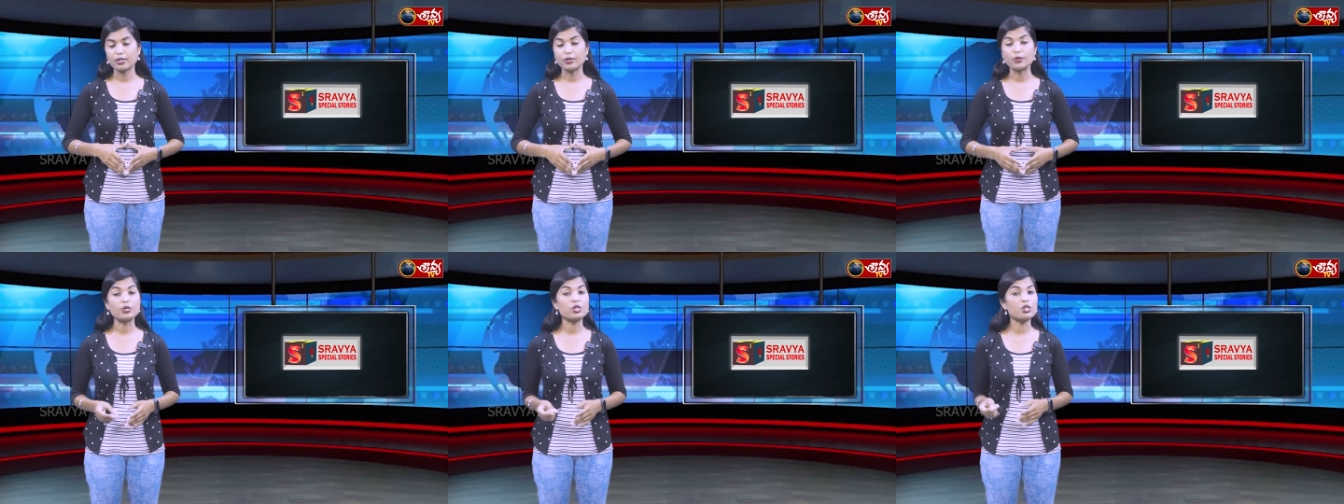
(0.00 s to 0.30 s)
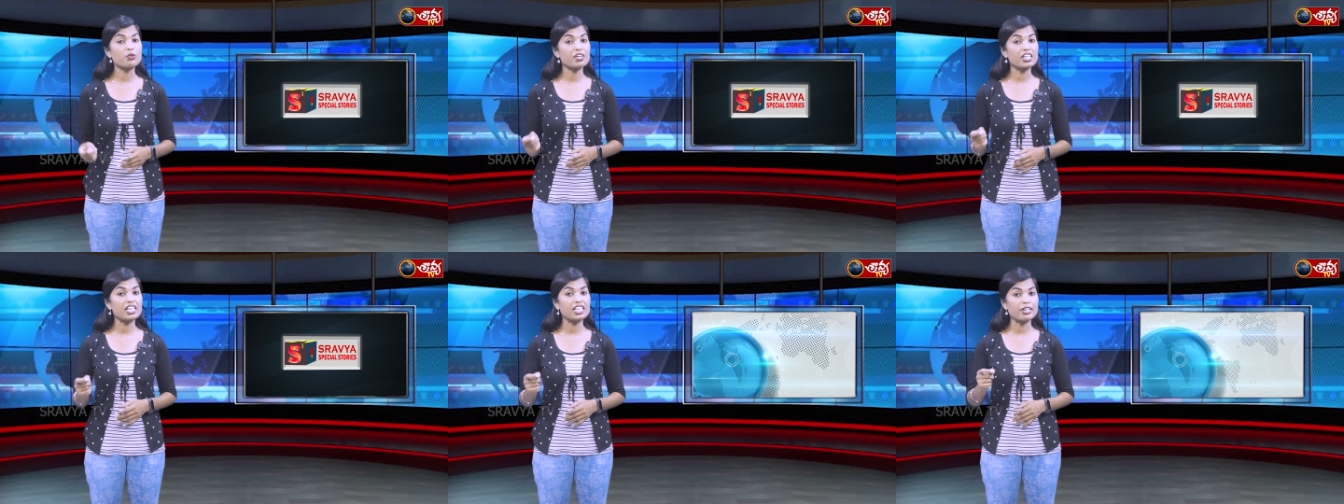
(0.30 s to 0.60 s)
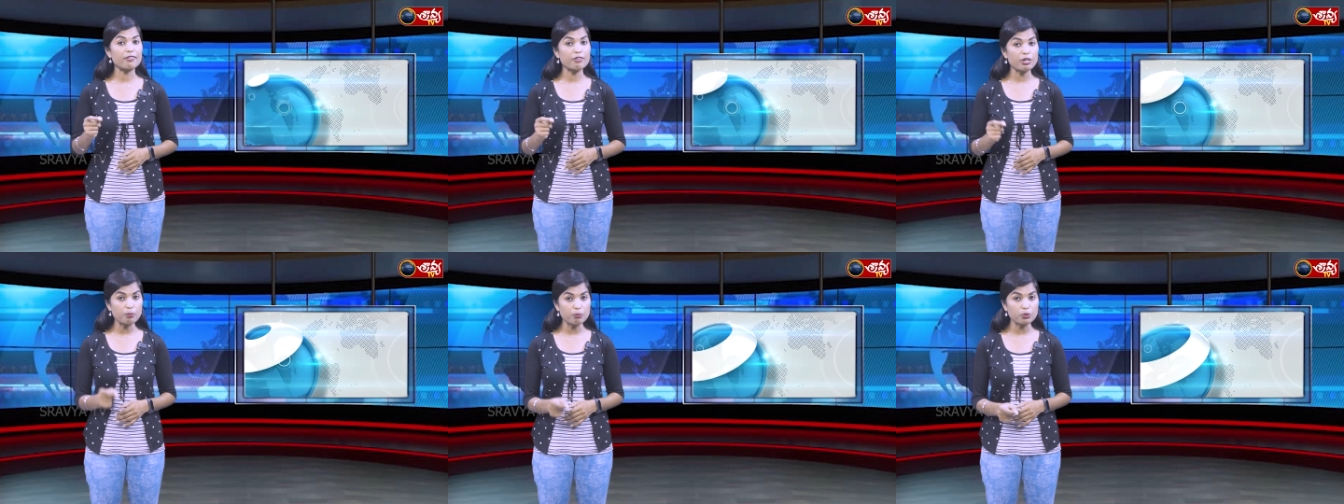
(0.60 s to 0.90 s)
రెండు వేల
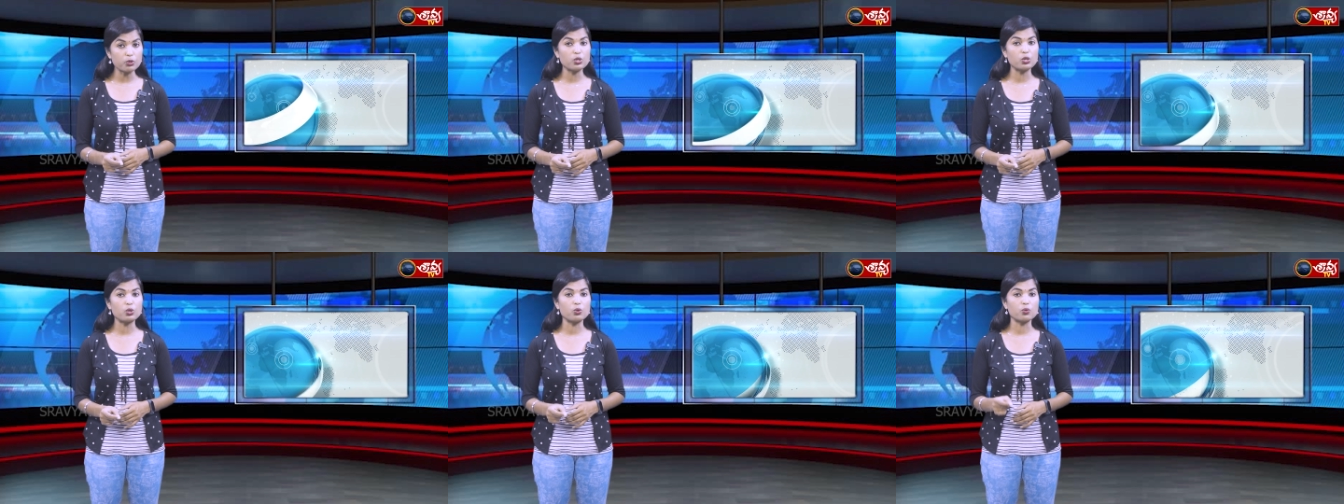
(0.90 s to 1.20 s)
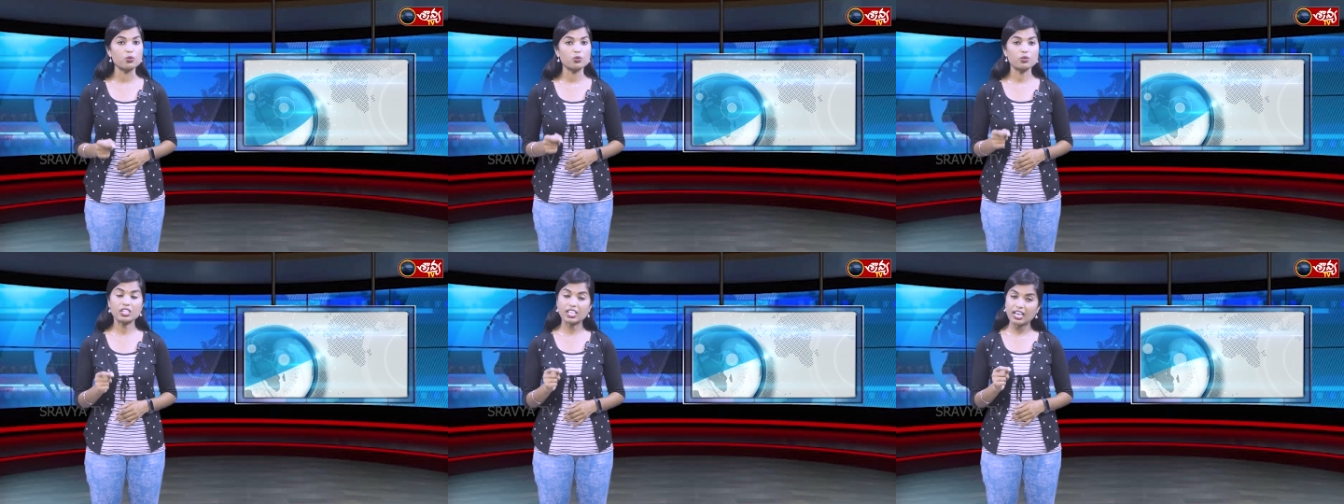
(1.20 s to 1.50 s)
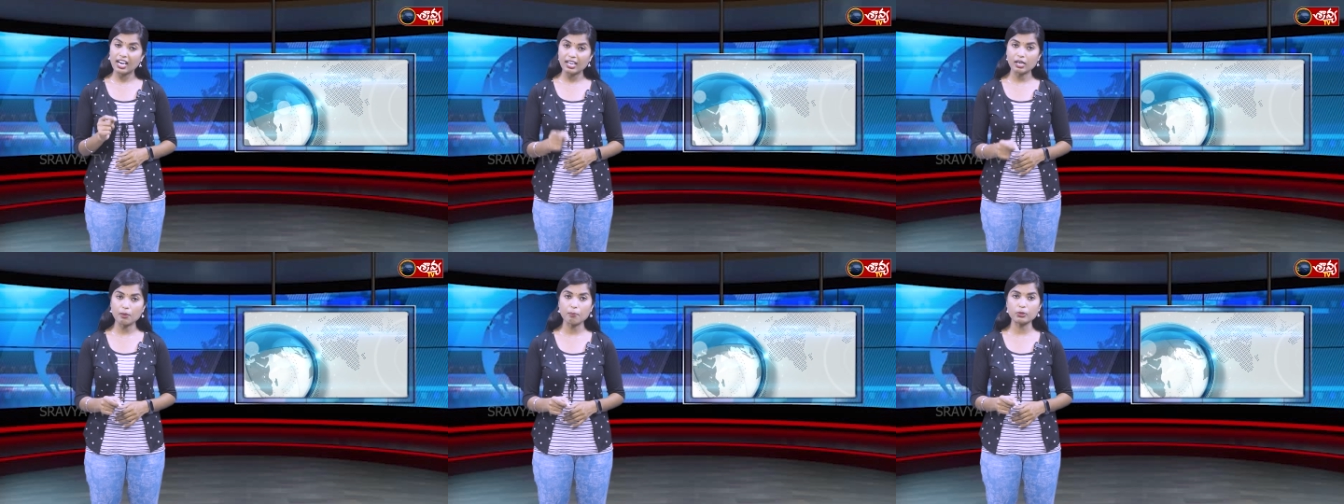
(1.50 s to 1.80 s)
ఇరవై మూడులో
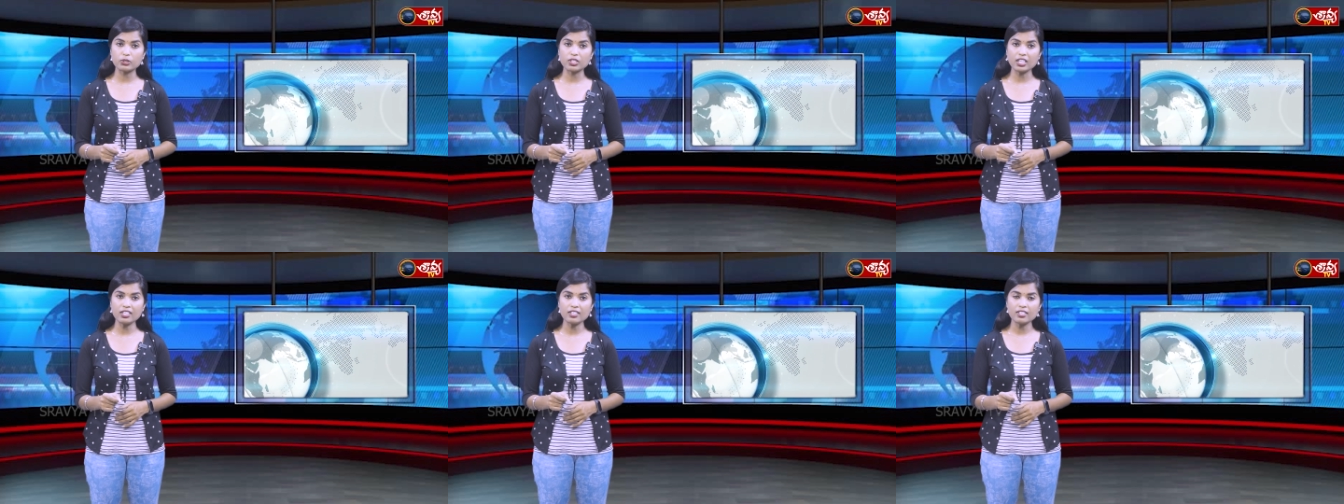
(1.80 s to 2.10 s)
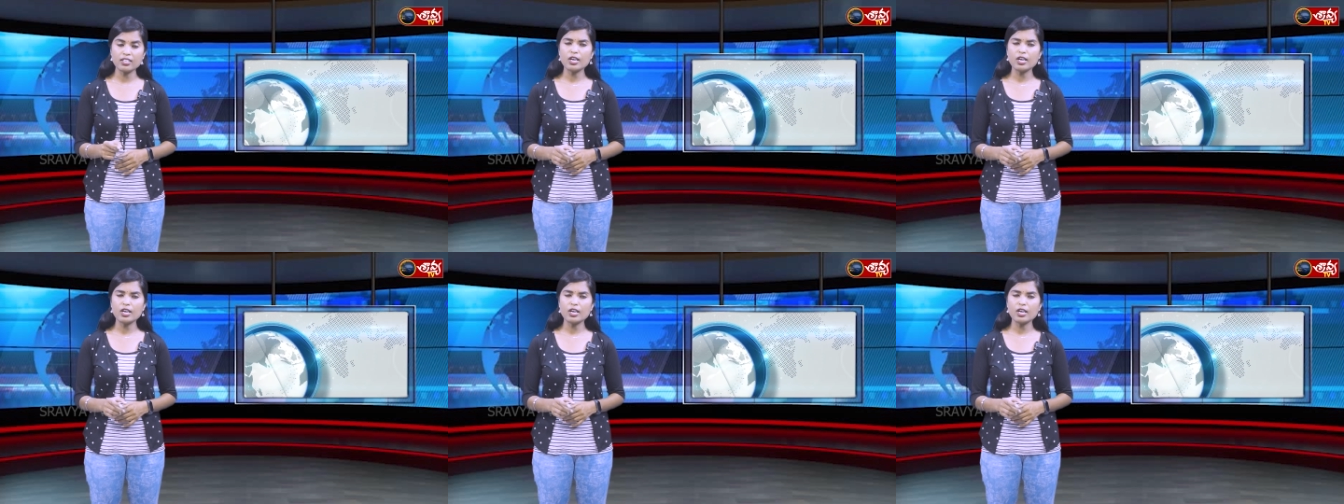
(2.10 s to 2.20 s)
కాకపోతే